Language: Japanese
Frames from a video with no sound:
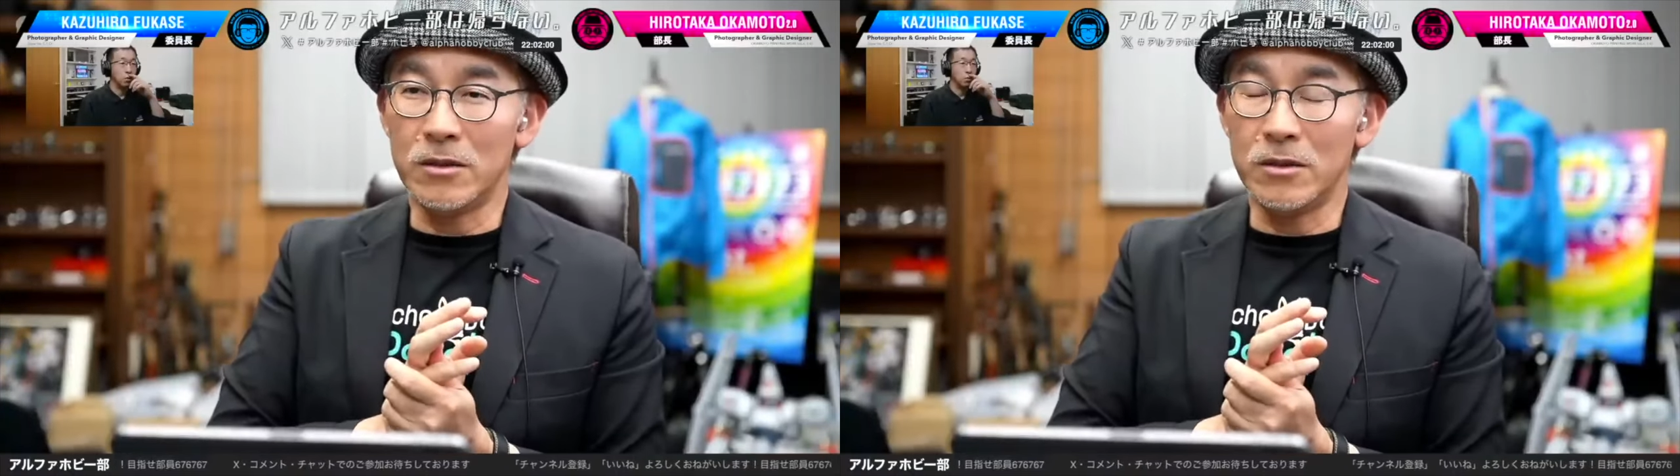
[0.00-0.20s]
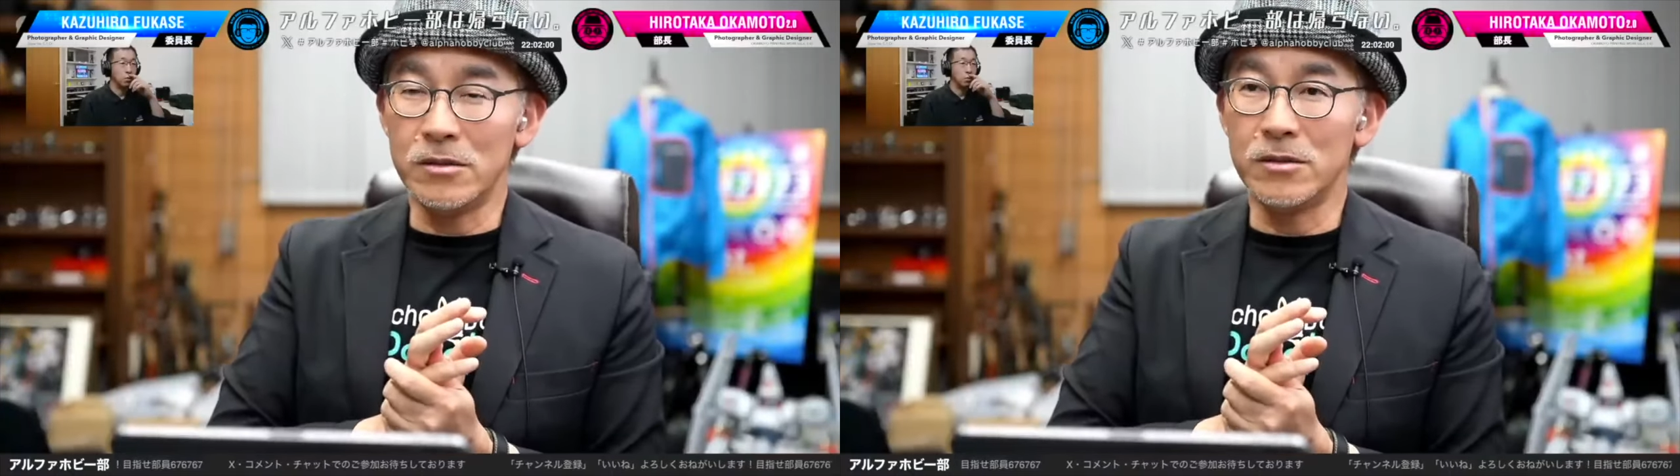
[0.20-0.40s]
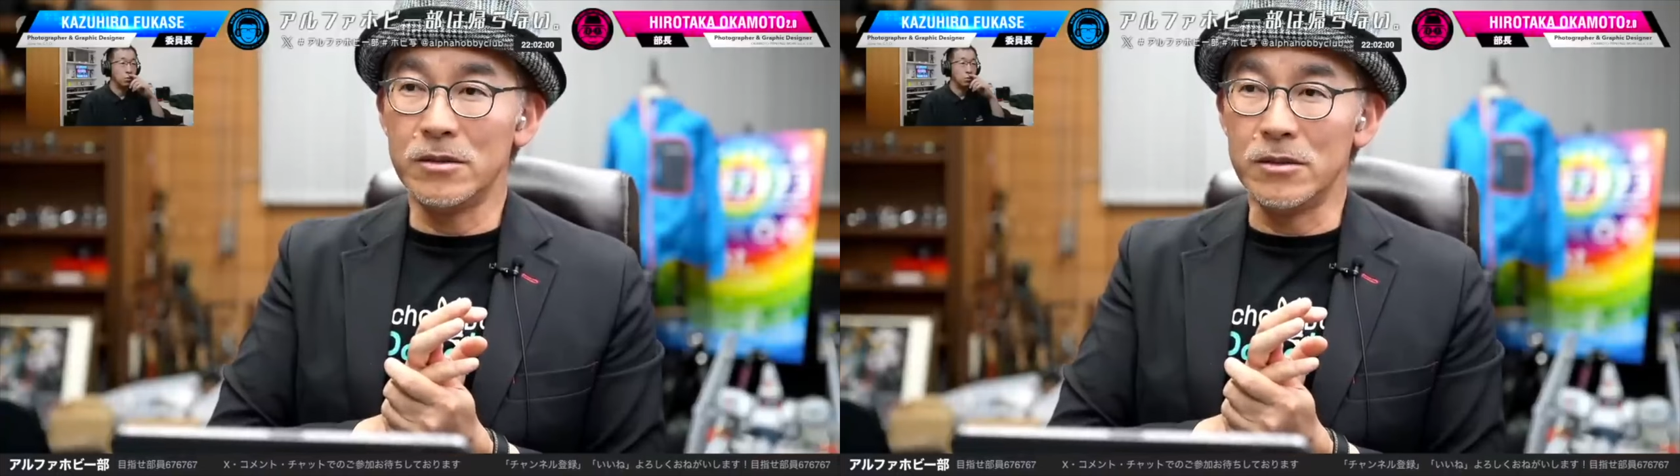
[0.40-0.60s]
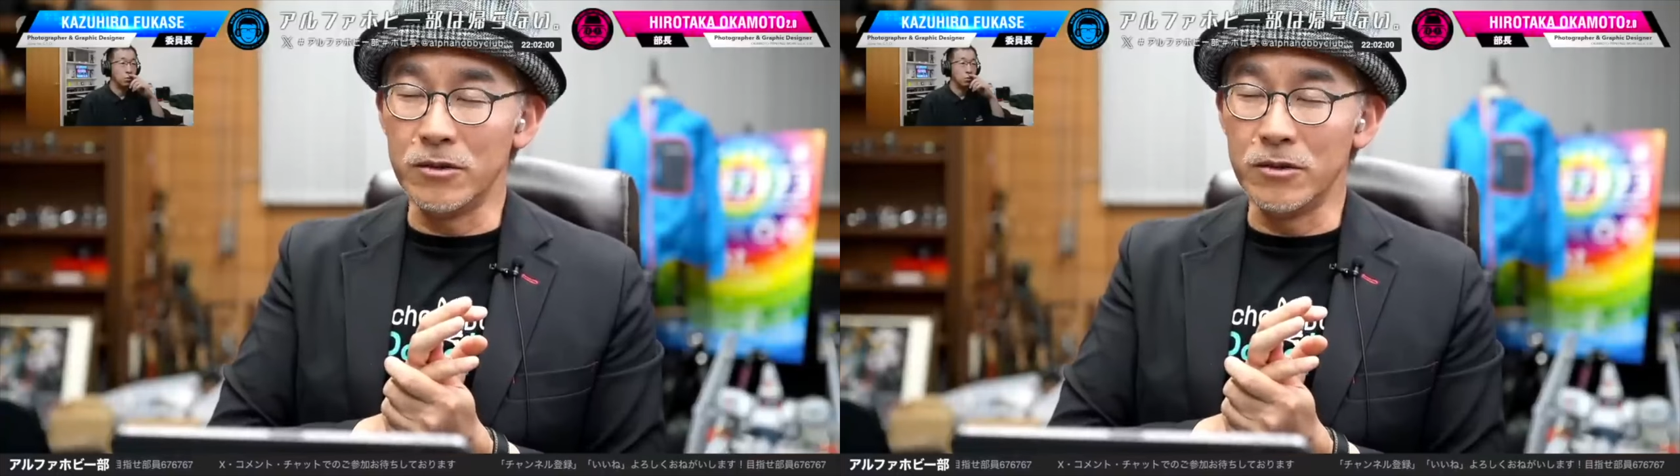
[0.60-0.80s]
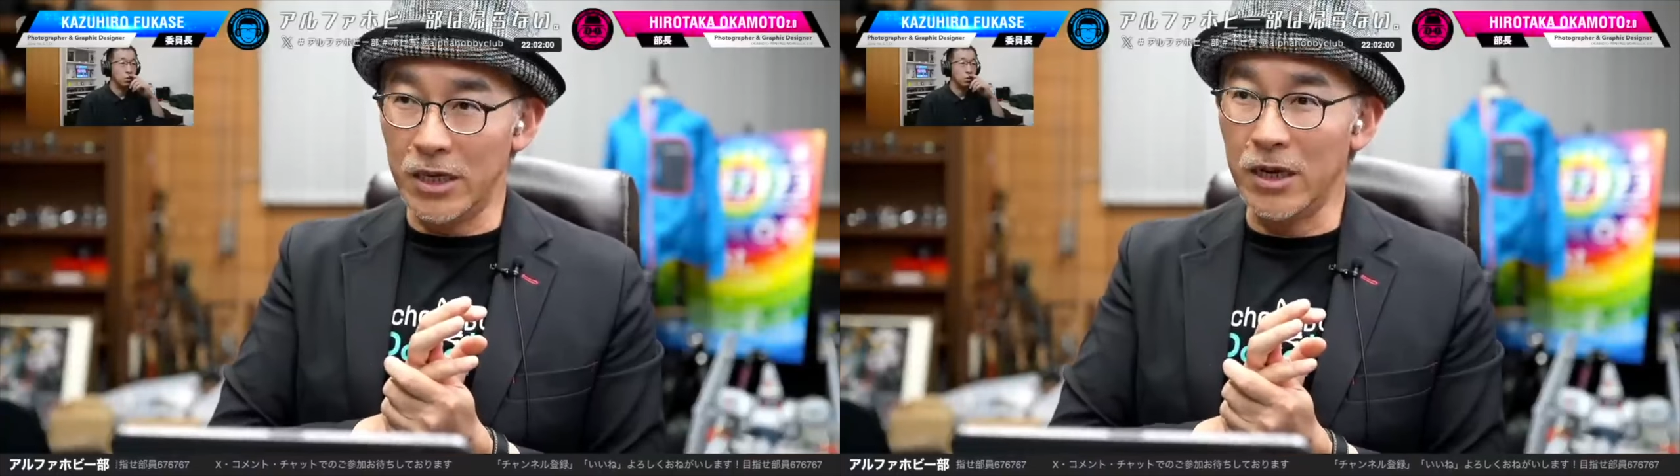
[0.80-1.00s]
抜
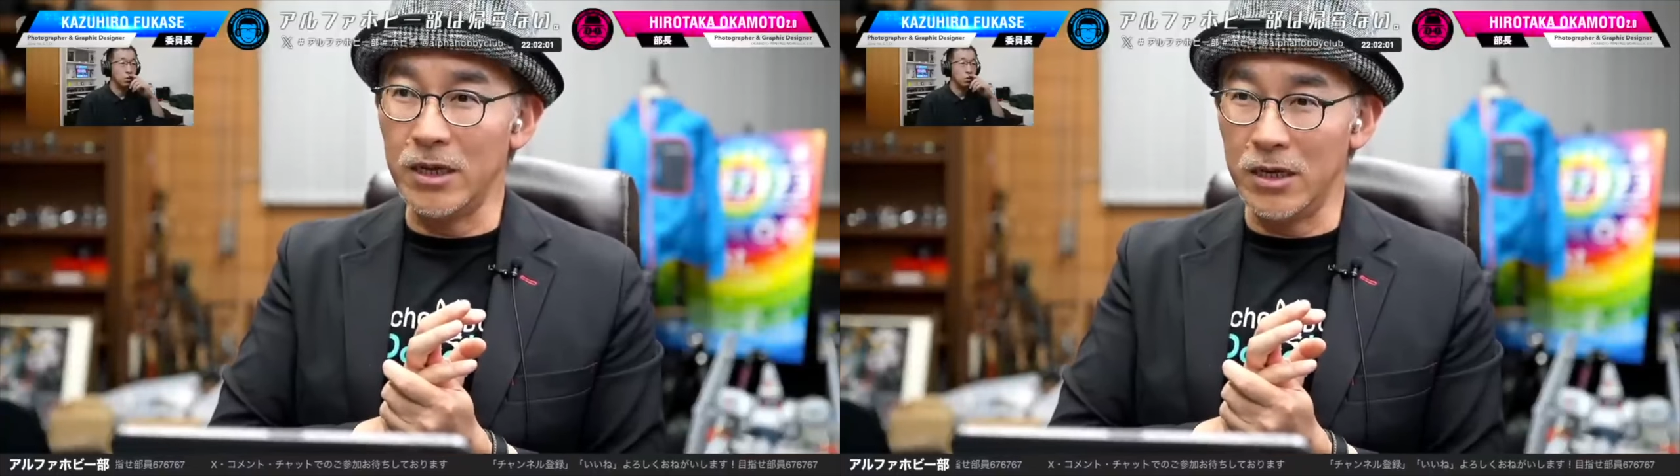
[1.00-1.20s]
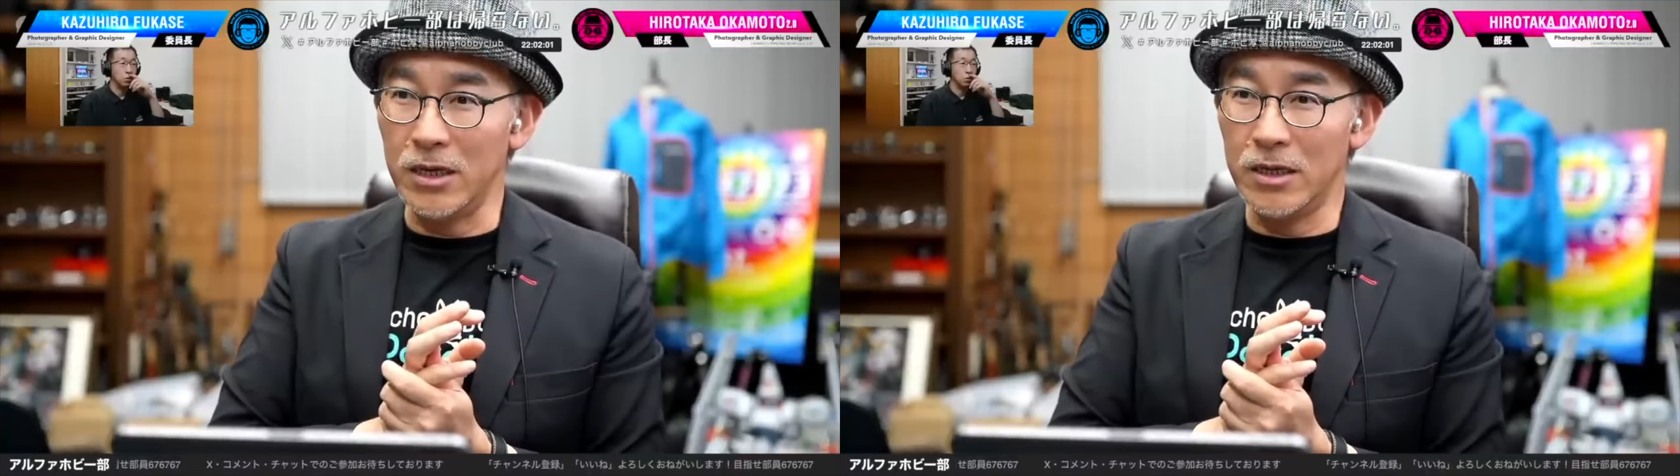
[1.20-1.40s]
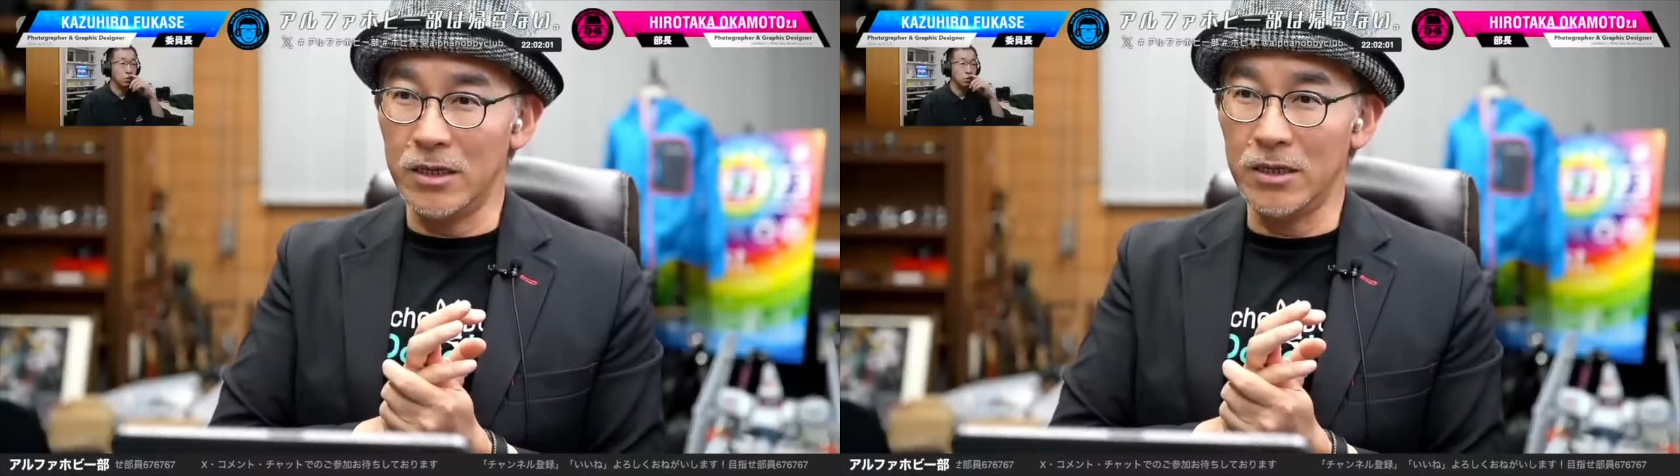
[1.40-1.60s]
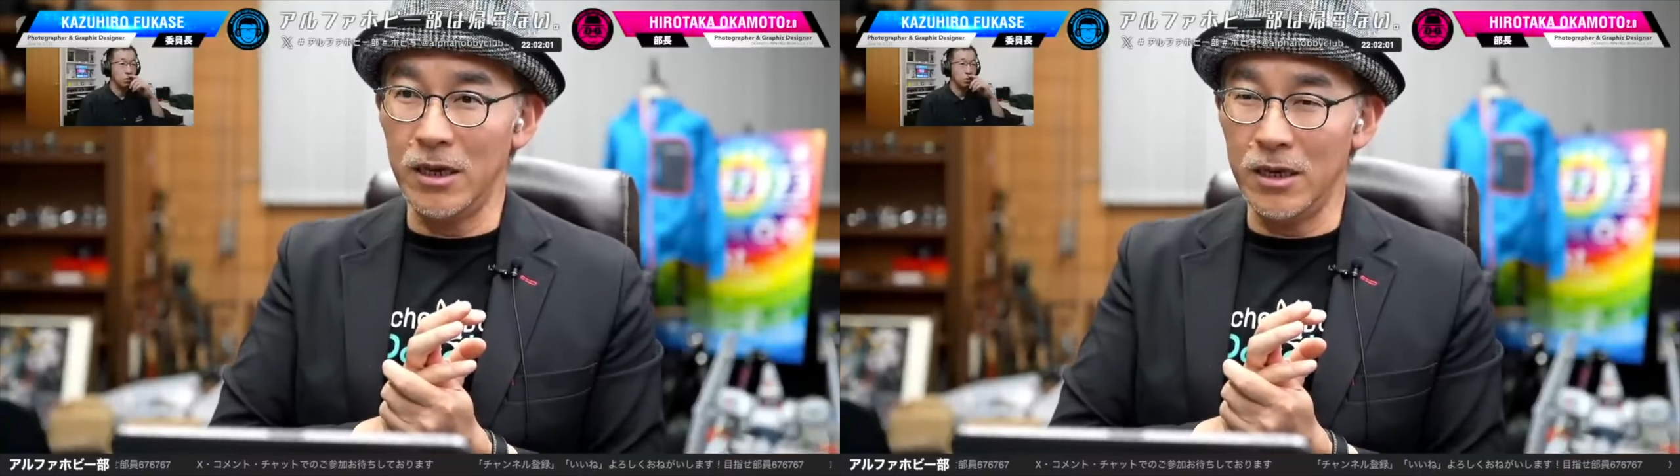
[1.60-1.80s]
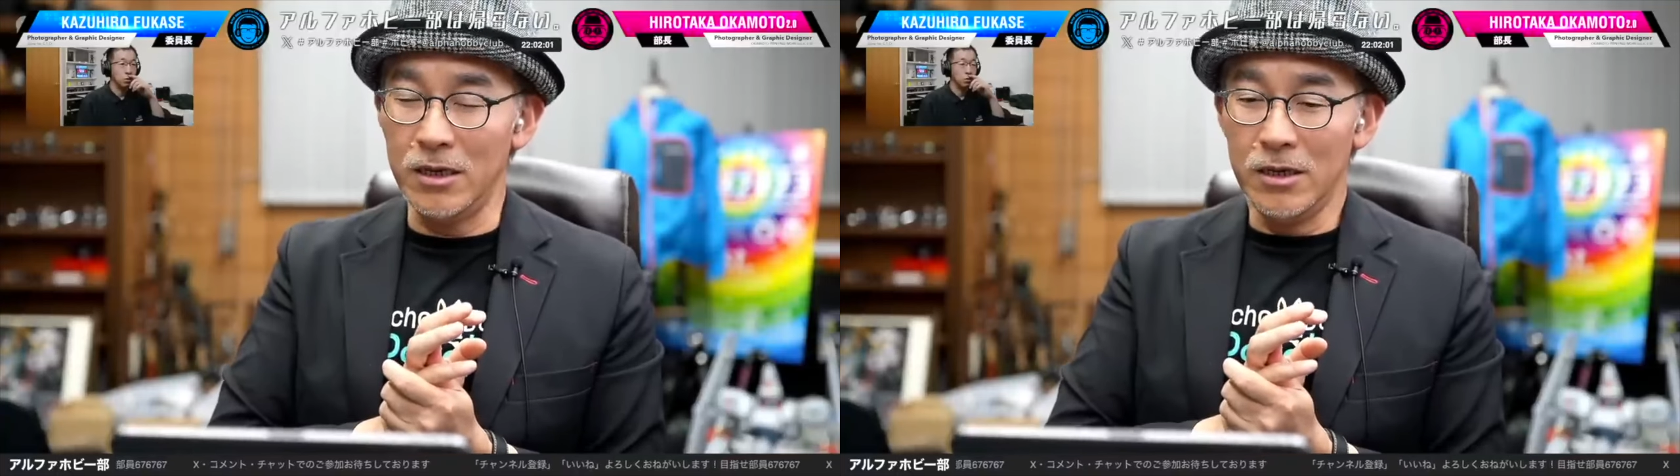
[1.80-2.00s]
けがいい。
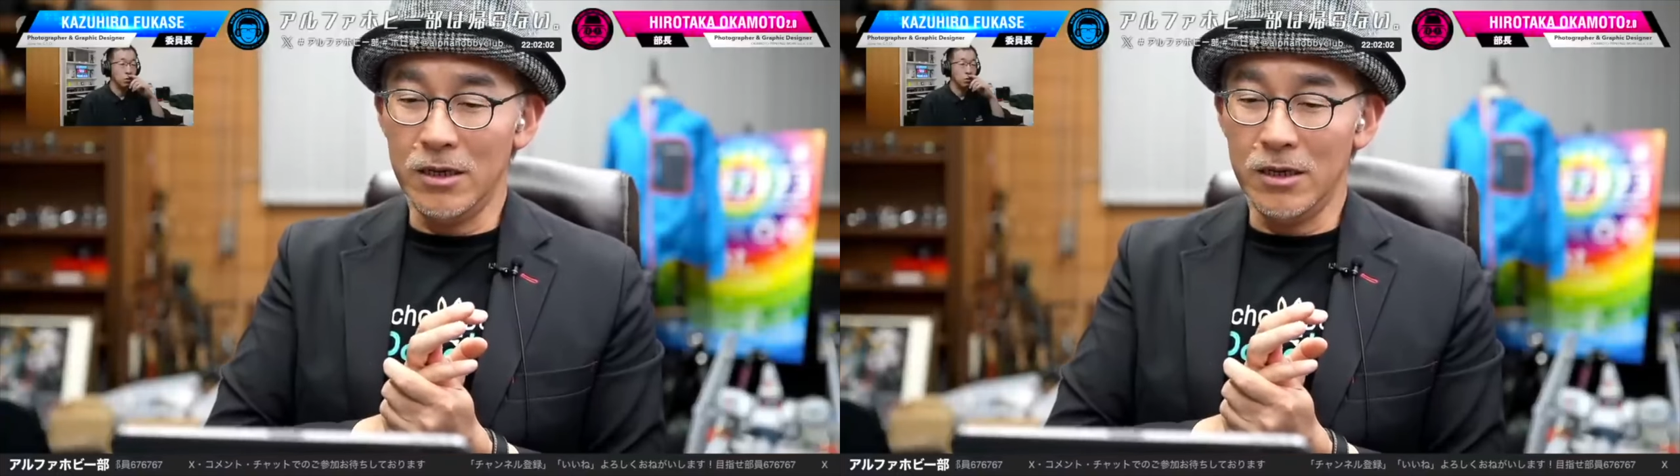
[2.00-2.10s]
で、